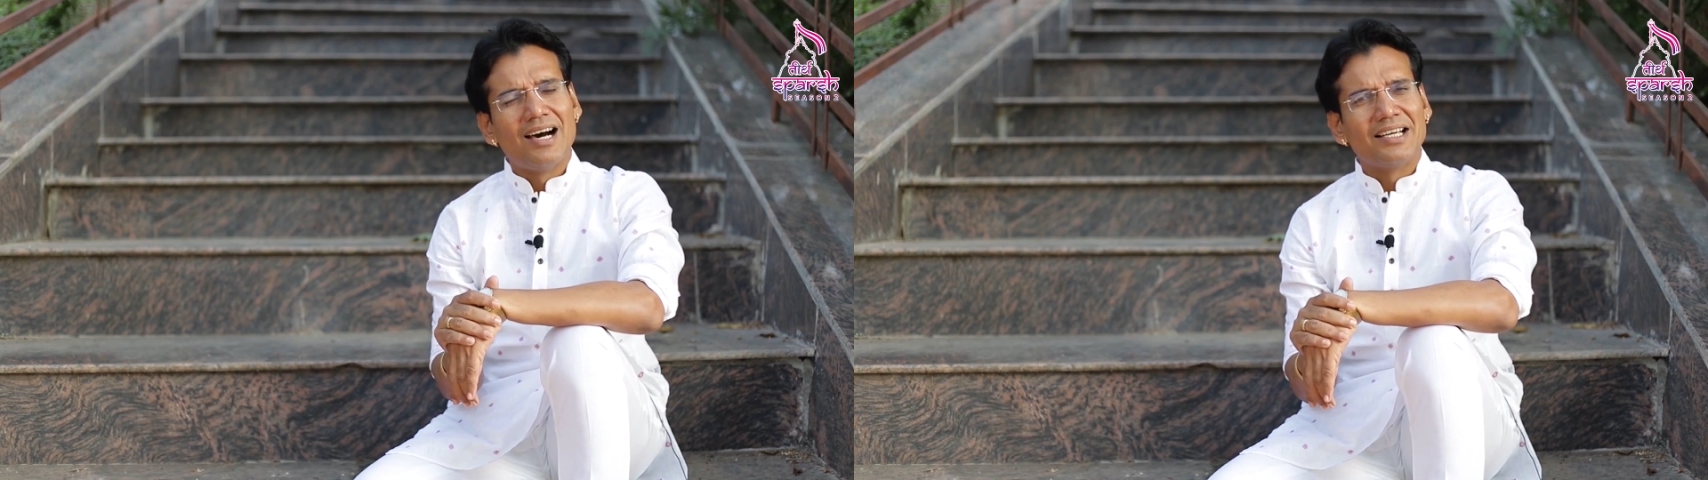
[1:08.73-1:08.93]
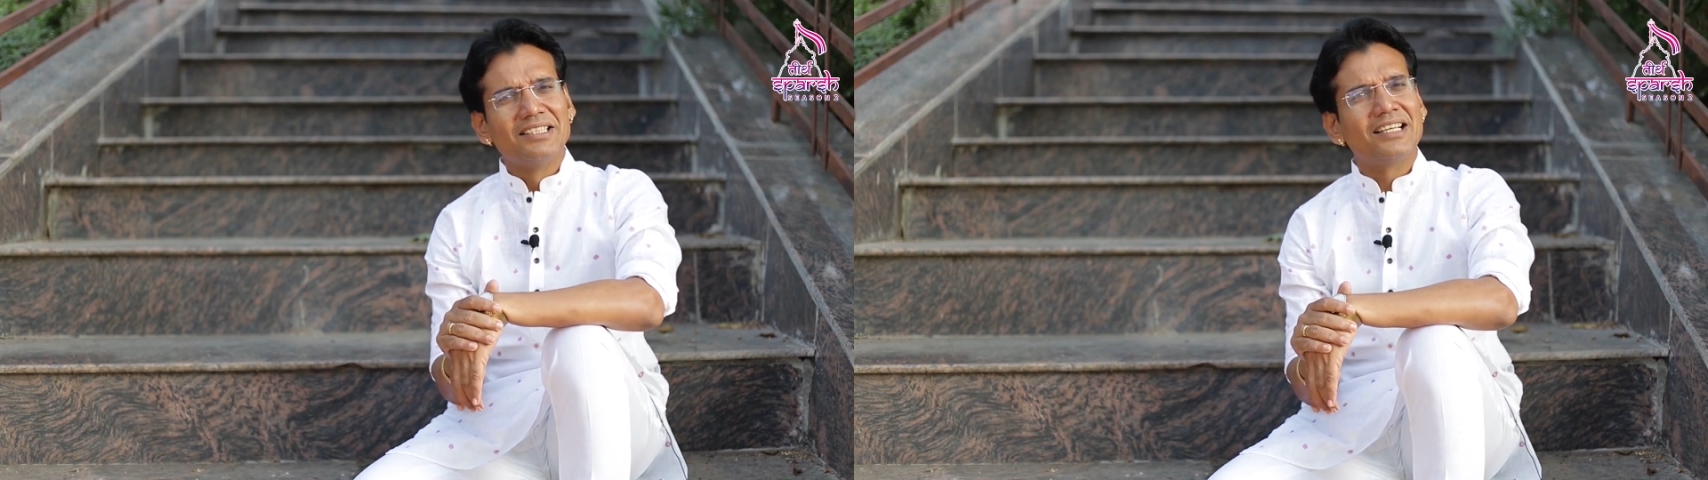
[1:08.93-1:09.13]

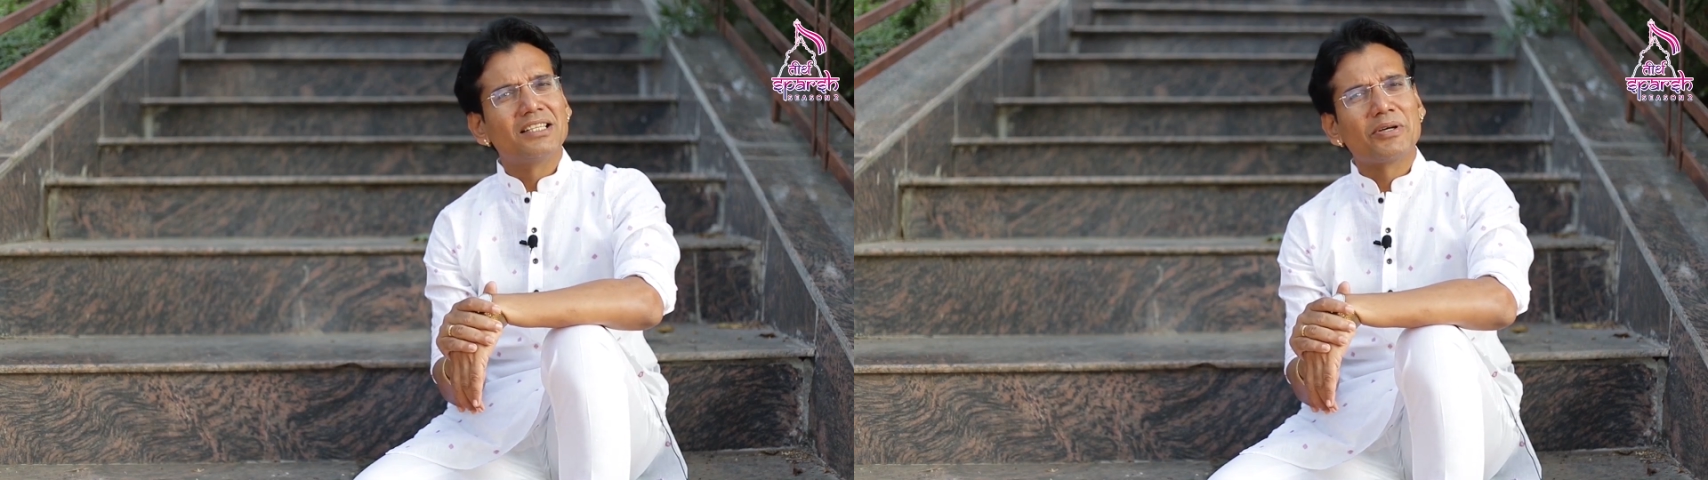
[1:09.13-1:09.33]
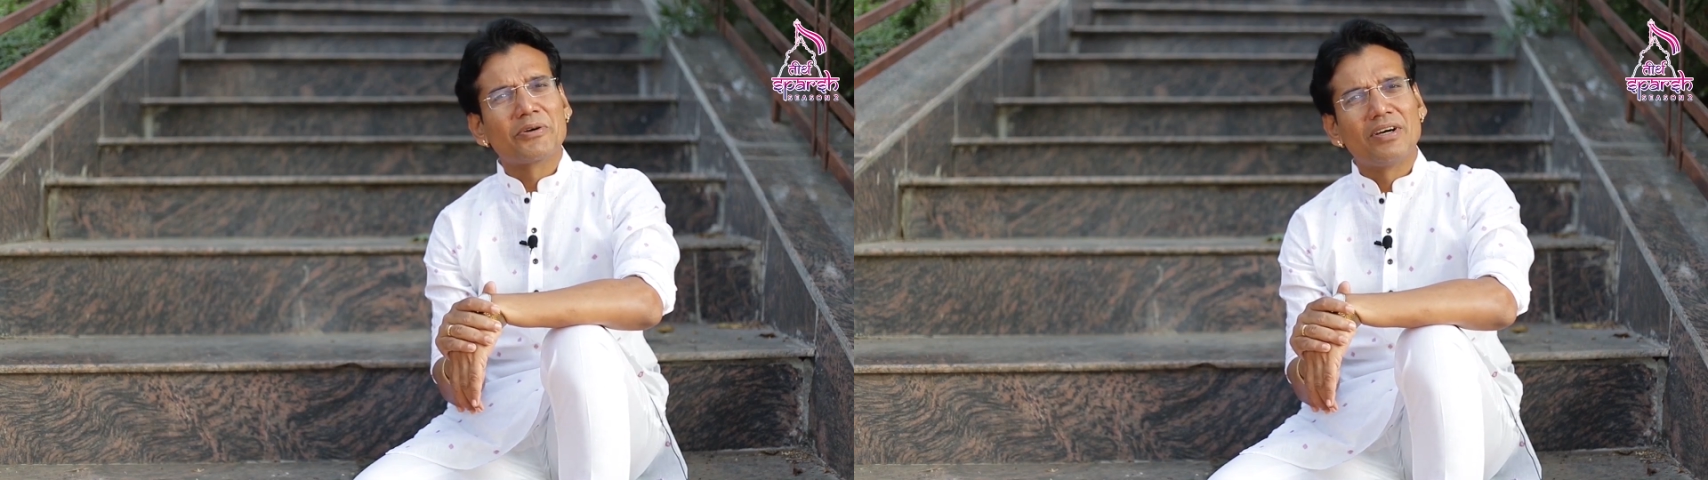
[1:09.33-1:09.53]

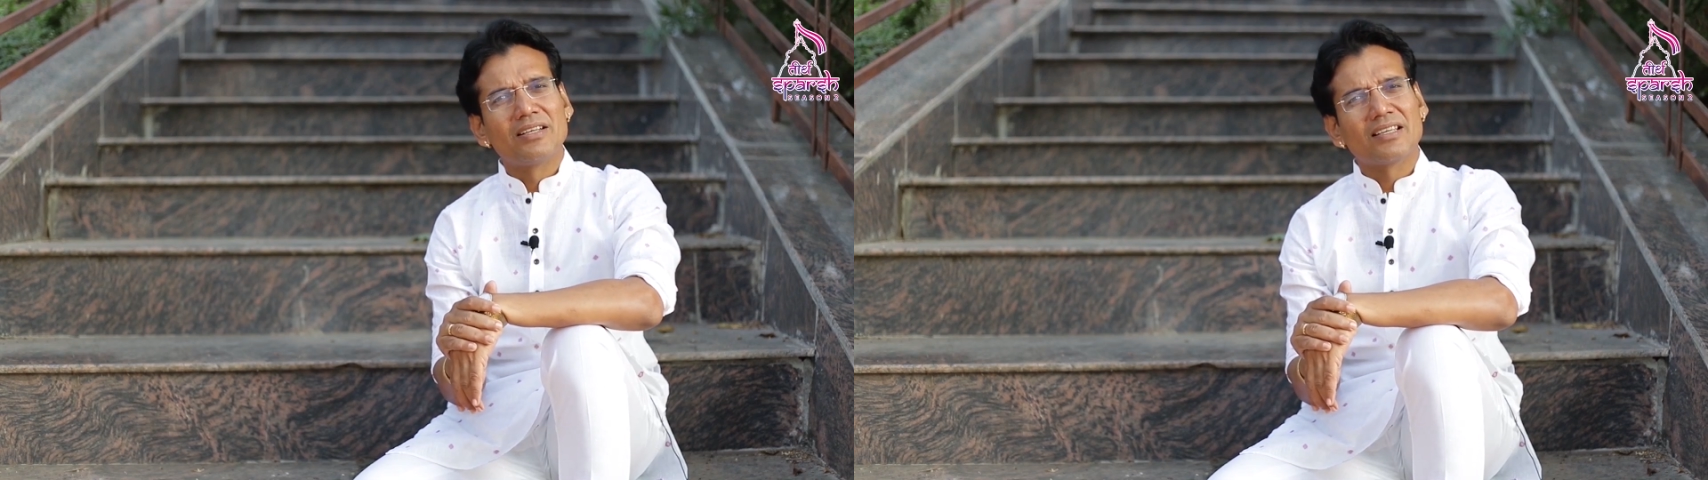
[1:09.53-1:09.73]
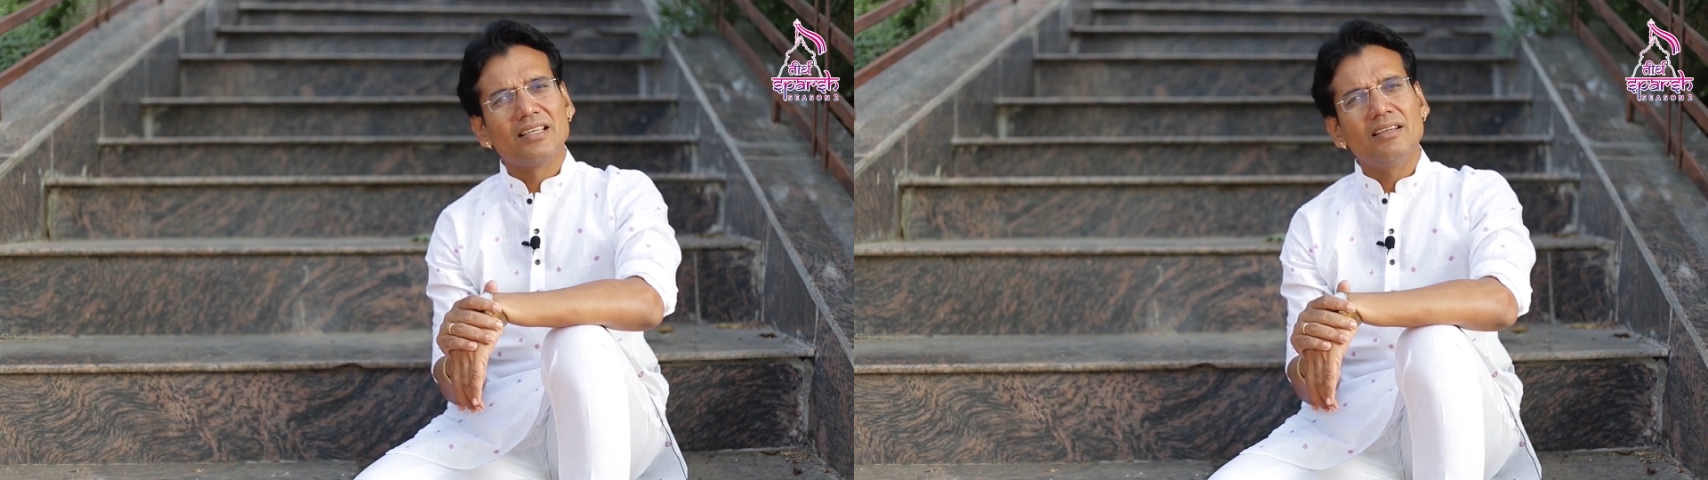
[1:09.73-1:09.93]
आदिनाथ
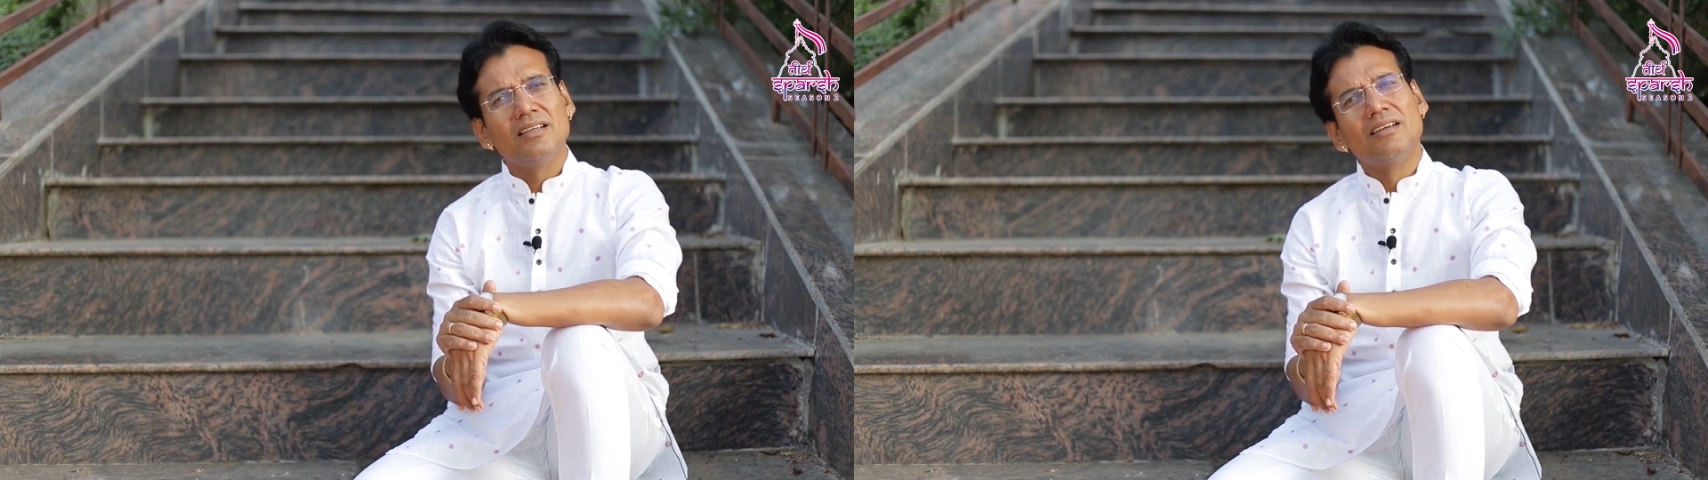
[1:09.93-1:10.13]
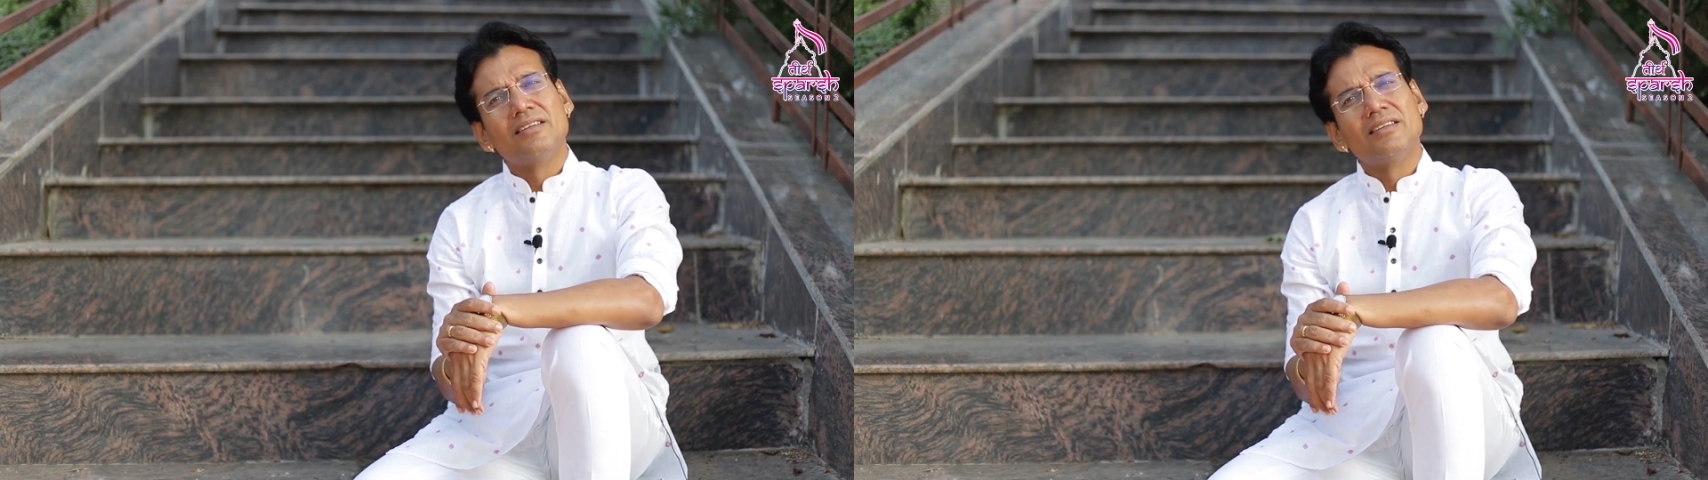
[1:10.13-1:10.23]
भगवान की